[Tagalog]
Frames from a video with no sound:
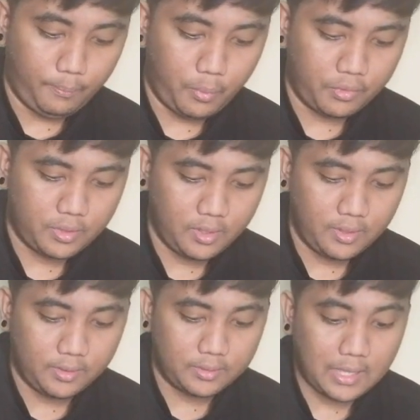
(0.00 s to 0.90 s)
push
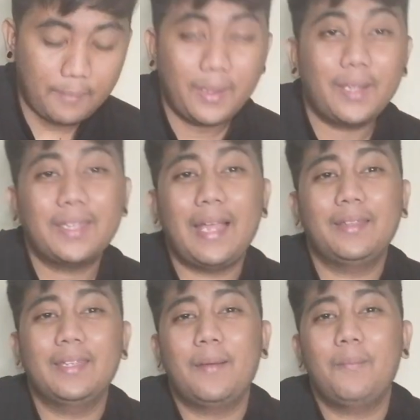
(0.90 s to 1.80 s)
sabi
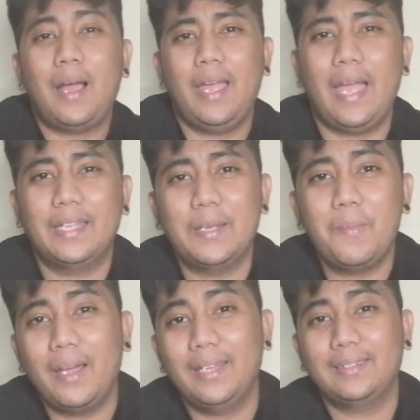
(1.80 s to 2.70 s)
yan yung mga yan
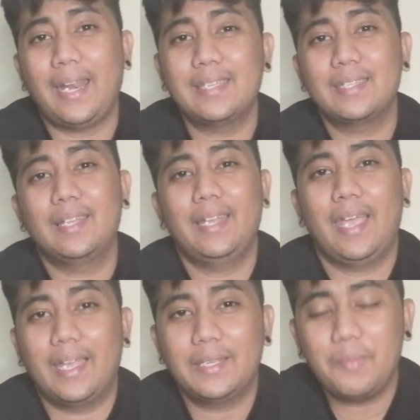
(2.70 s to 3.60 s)
yung mga nagtricycle na
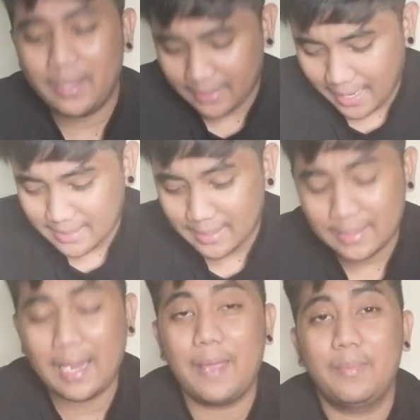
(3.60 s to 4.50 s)
yan yung mga
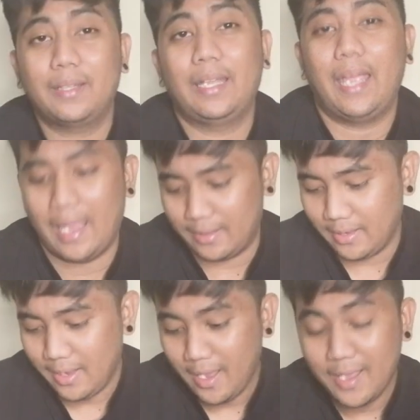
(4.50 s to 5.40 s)
tricycle driver na yan
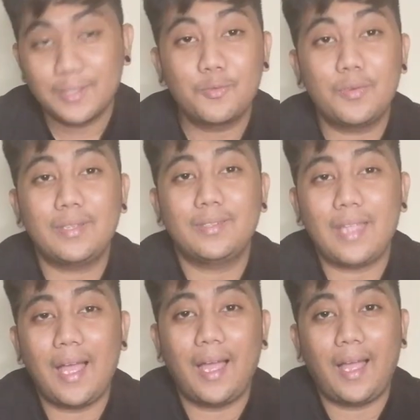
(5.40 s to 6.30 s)
sig-
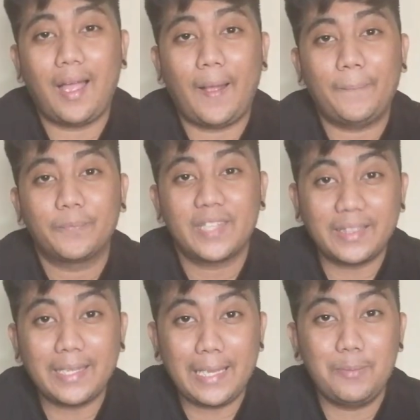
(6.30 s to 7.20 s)
uh,
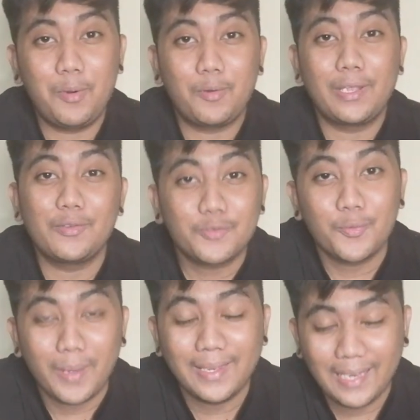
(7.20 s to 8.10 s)
sa tingin mo
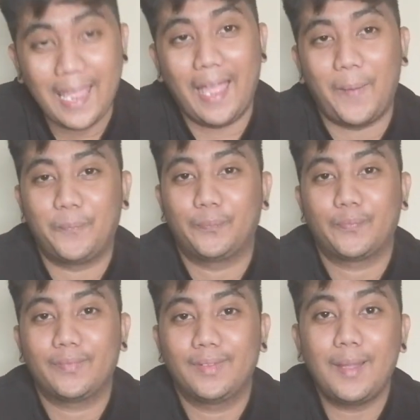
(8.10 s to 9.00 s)
ginusto ba nila
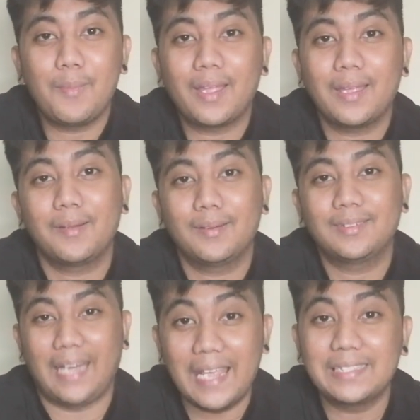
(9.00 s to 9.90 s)
na maging
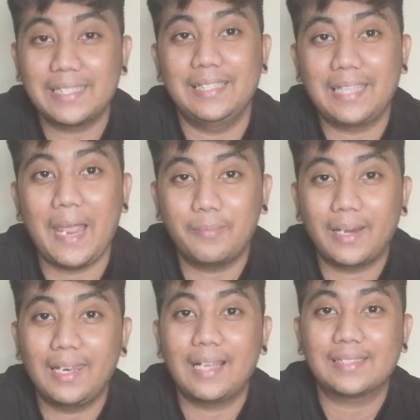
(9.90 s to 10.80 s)
tricycle
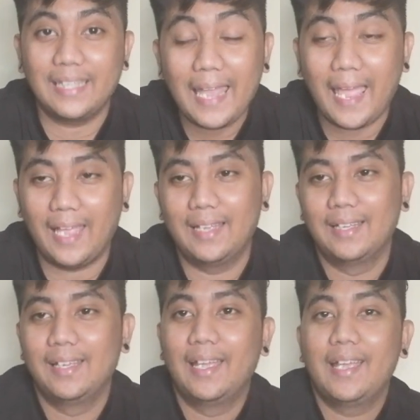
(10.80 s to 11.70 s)
driver lang sila
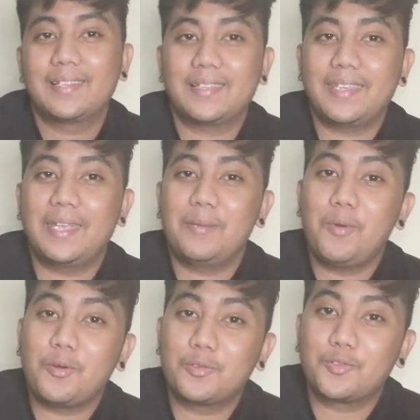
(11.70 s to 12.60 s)
sa tingin
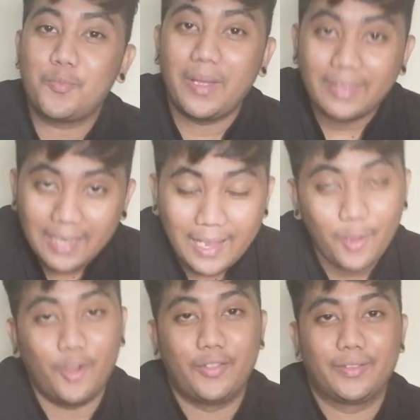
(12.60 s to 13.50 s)
mo gusto ba nila
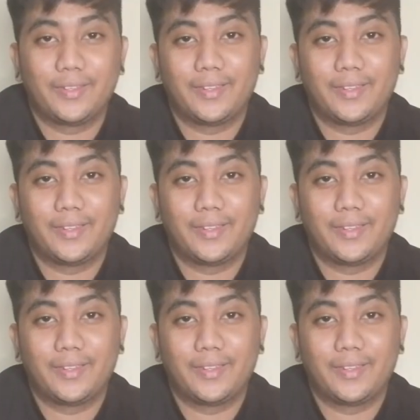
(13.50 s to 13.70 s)
yon